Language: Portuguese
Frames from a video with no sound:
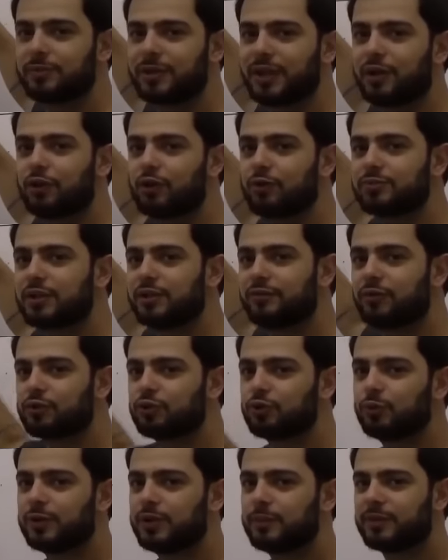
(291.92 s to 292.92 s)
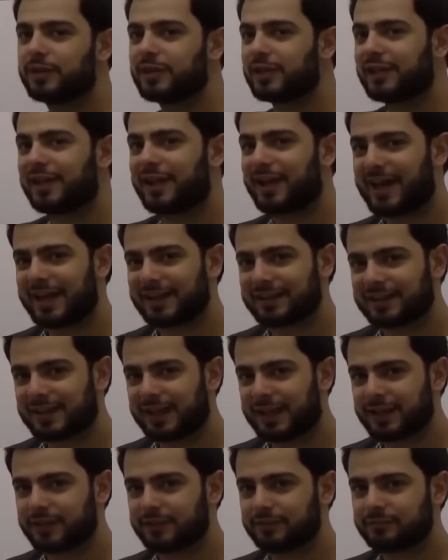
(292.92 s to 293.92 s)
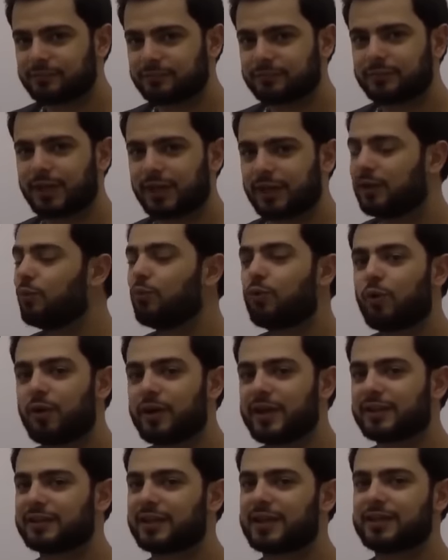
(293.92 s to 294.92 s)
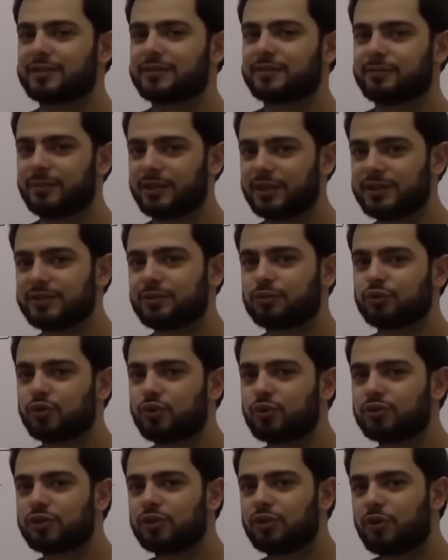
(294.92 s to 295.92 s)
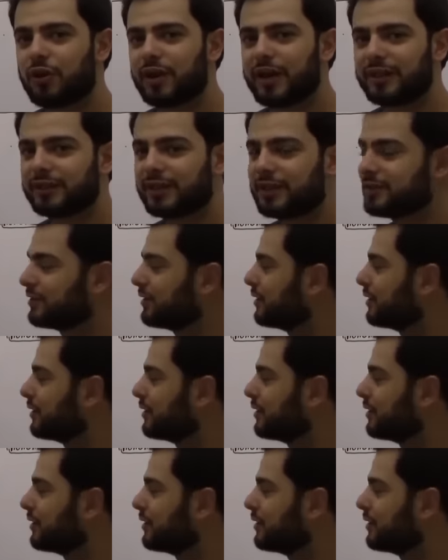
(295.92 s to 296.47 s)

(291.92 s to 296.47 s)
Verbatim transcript: porque ele é como se ele fosse um imã, ele atrai, ele não corre atrás, beleza? Os outros que correm atrás